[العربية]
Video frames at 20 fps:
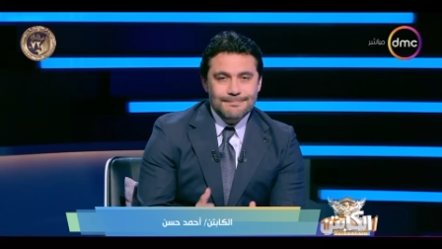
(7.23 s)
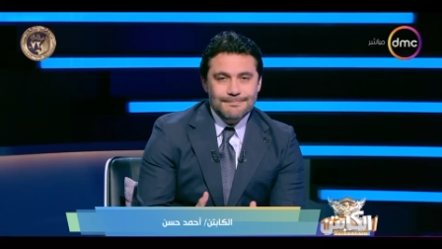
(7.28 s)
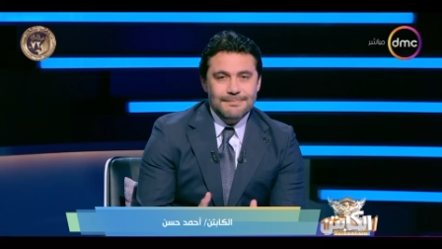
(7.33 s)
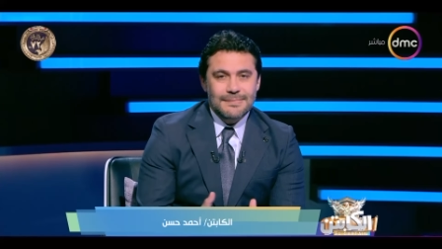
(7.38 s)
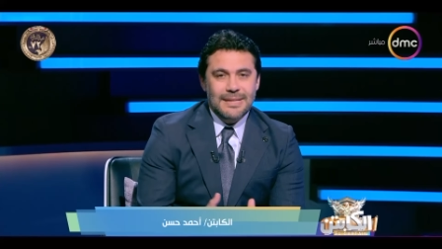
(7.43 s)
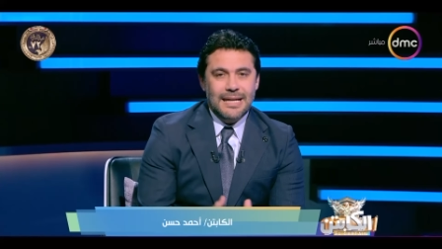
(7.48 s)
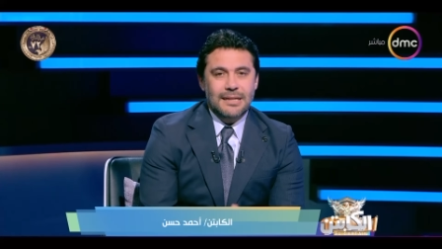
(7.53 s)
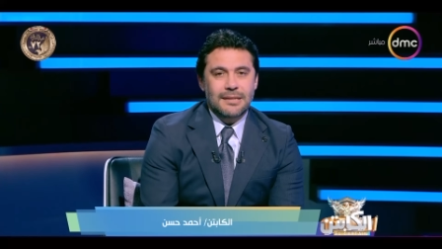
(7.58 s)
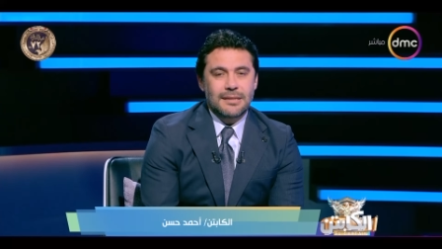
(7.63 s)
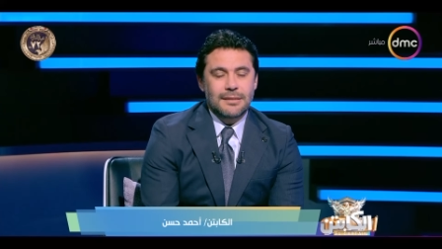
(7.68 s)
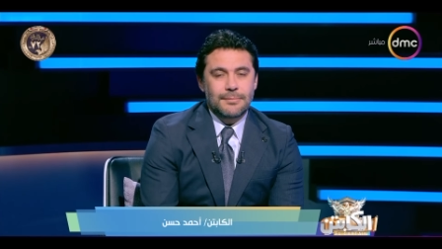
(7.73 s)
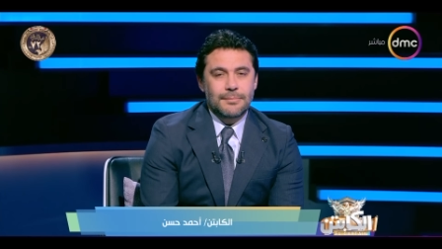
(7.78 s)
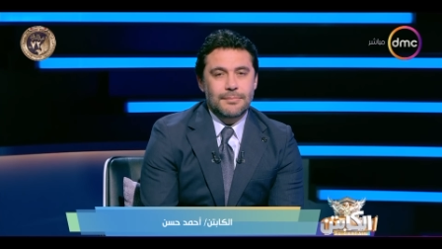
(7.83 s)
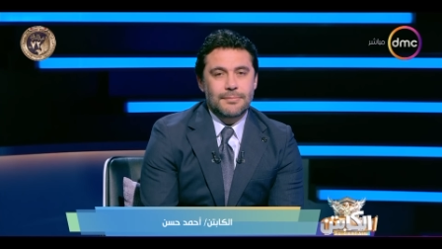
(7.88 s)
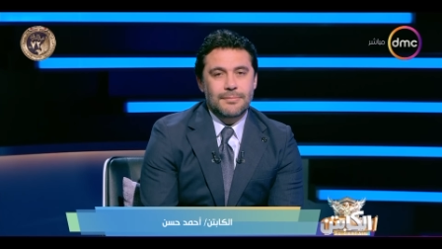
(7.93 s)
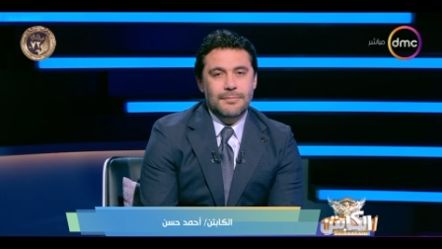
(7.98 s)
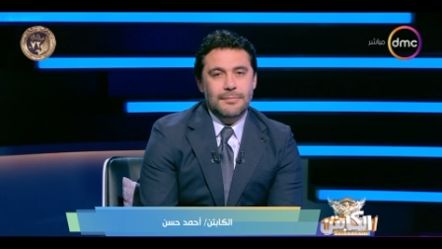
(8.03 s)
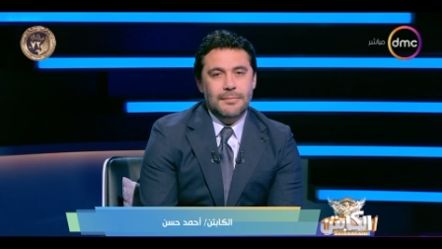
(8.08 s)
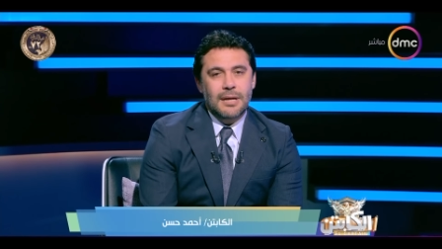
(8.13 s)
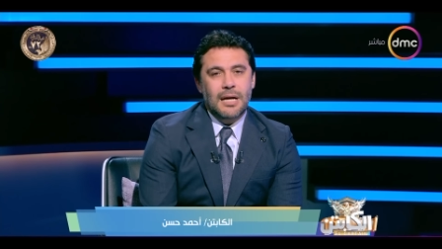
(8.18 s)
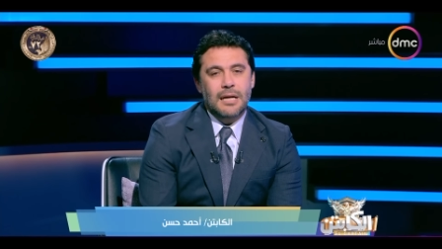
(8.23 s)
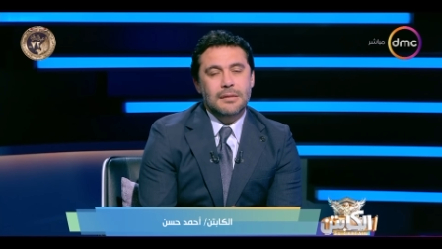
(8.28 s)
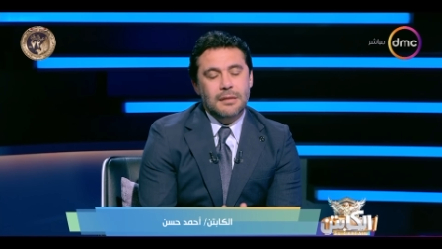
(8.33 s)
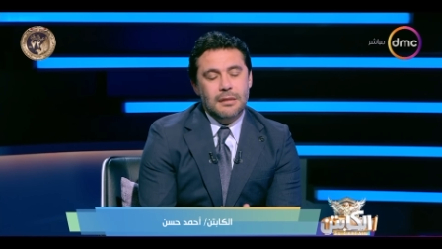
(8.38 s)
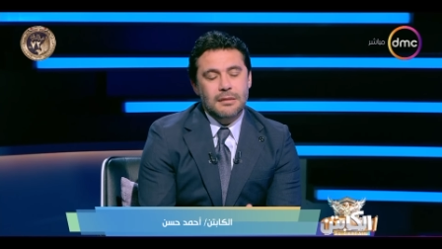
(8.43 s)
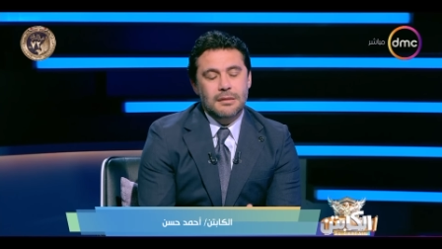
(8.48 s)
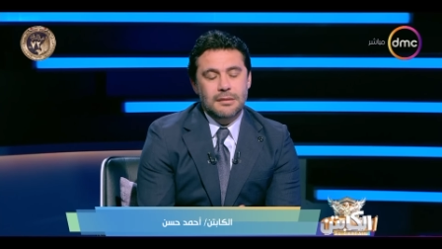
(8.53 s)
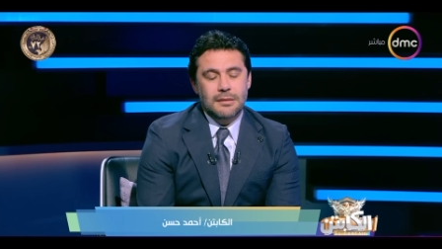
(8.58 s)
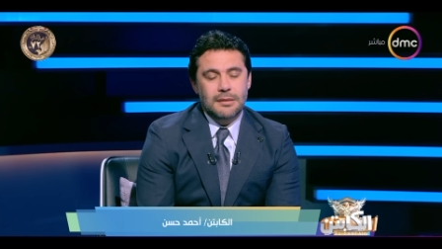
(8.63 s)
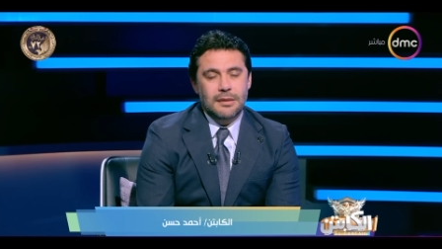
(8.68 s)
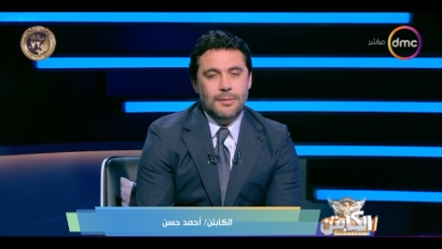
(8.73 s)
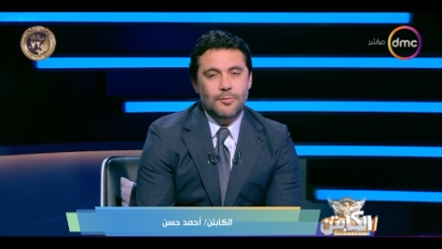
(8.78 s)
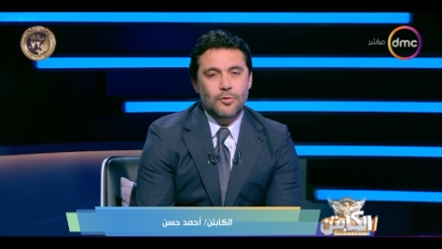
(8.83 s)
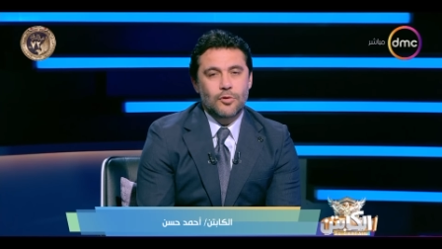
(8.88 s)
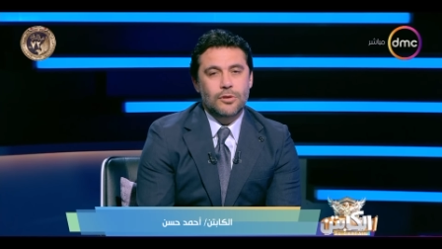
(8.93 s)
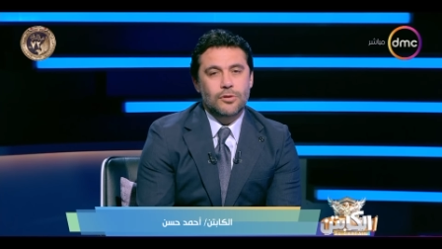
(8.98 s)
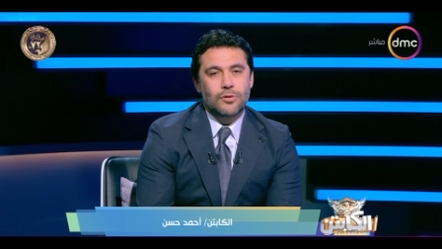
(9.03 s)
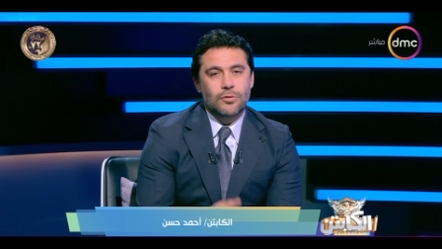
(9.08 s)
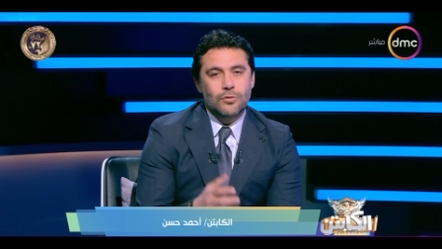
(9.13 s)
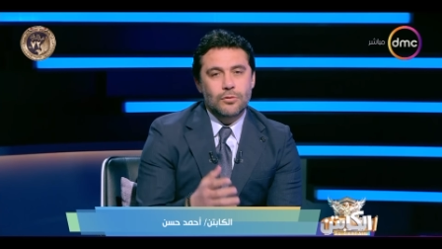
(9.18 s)
يعني اعتقد ان هي
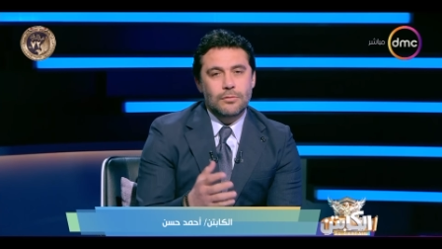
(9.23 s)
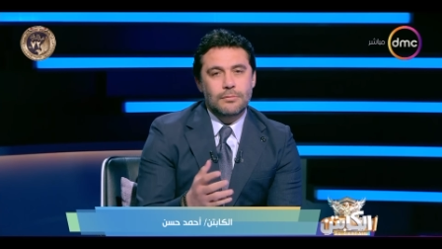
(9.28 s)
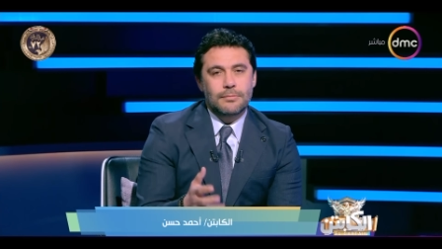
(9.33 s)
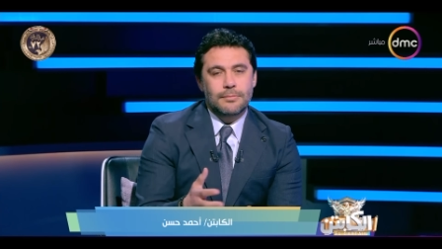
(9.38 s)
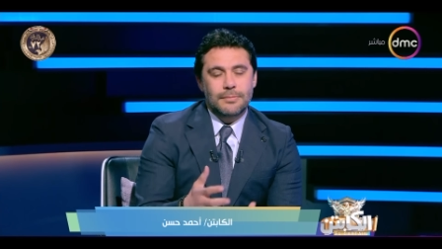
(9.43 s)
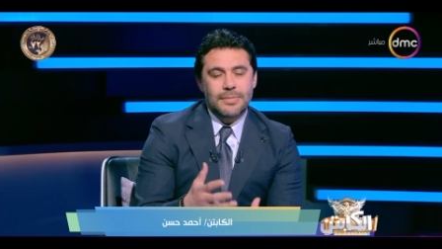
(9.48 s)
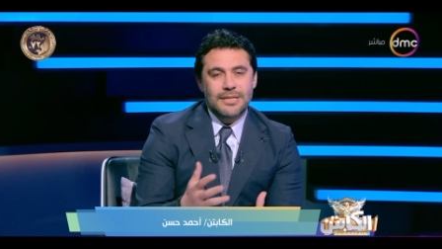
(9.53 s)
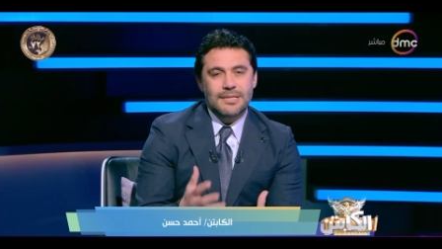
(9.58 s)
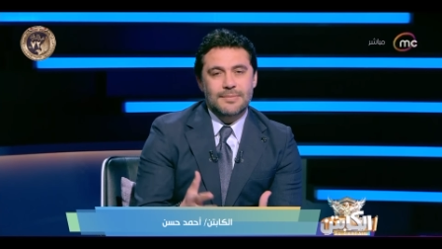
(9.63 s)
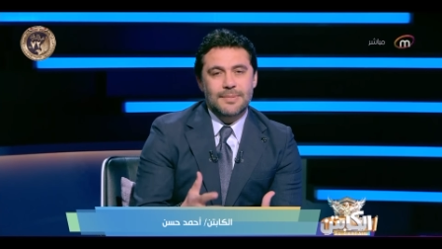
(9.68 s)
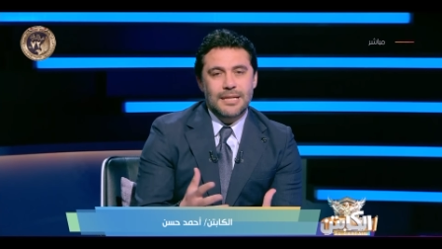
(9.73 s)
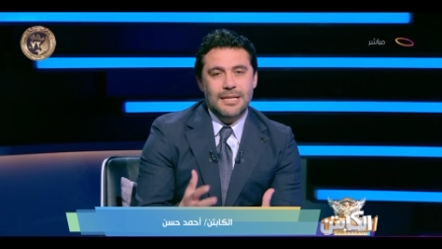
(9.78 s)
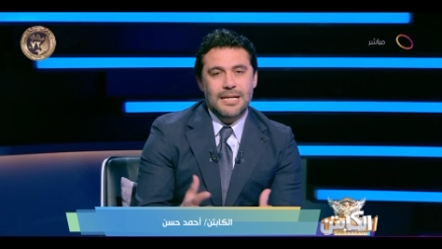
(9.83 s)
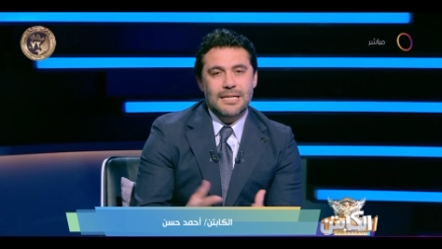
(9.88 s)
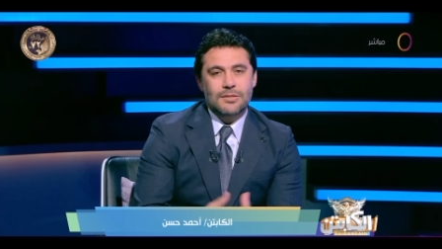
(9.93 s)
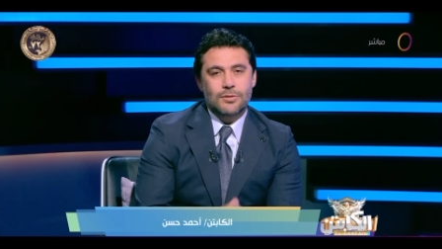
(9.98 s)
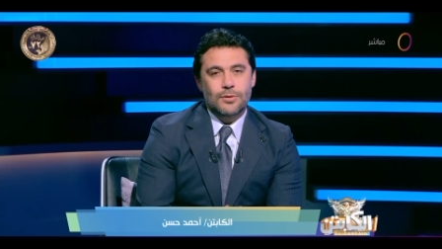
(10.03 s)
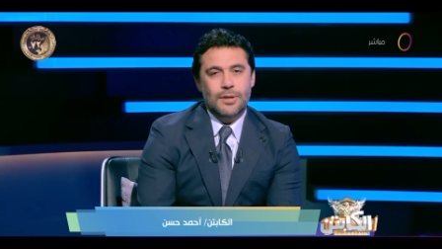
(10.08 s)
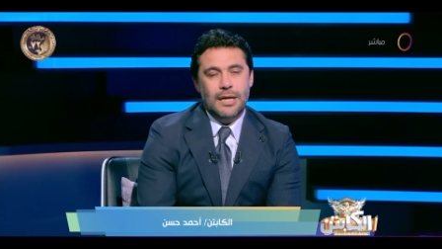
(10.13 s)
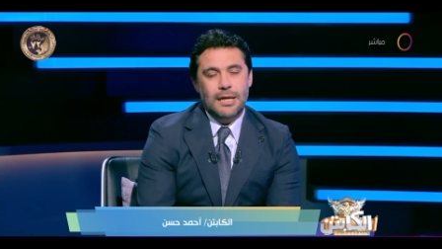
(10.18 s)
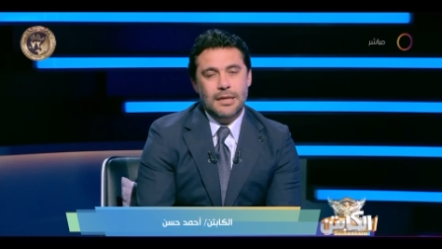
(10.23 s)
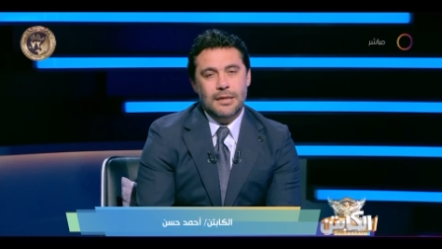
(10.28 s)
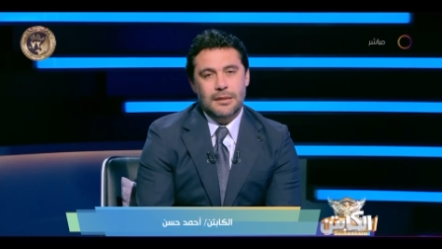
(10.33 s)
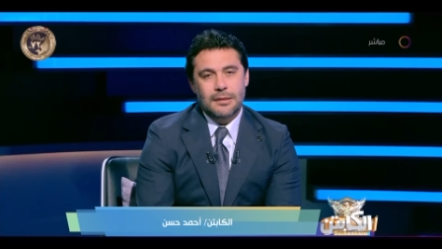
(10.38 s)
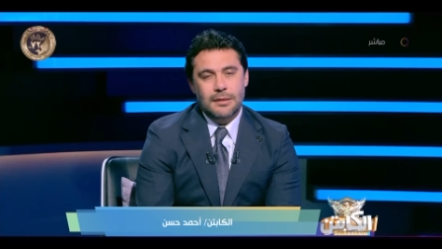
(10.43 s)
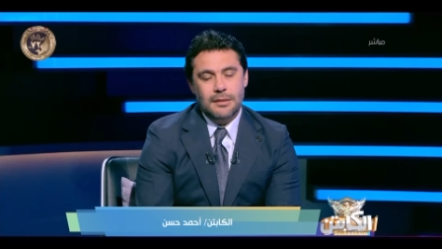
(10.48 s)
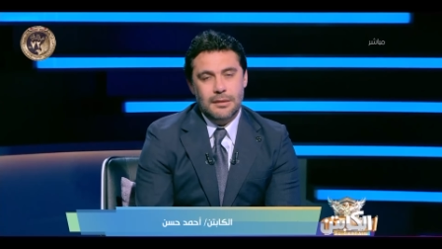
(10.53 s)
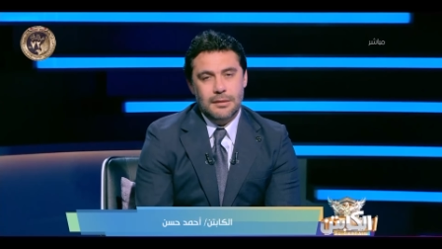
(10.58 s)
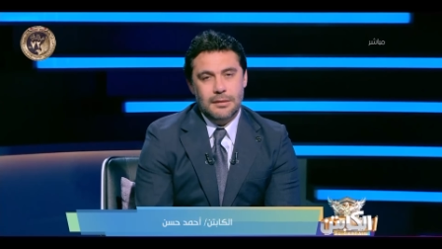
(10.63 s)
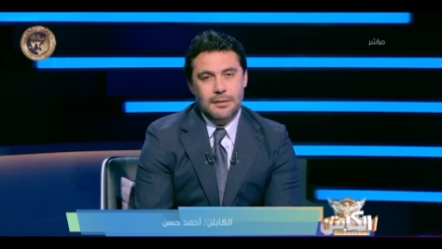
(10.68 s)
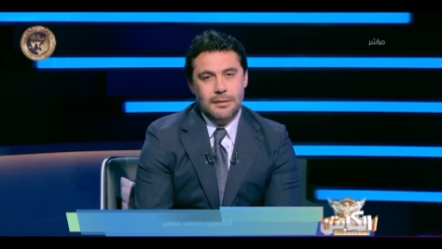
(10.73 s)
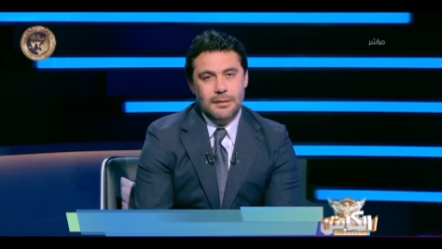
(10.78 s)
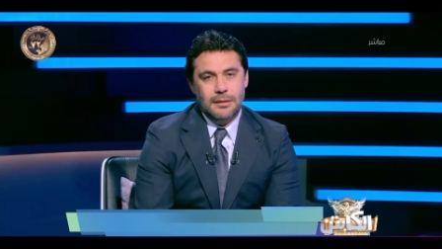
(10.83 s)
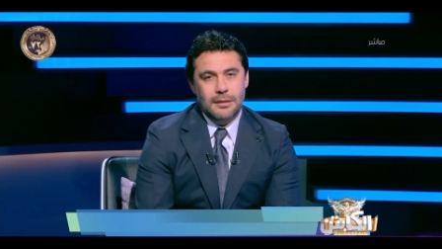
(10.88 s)
ممكن تكون بالنسبه لي اسوء حلقه النهارده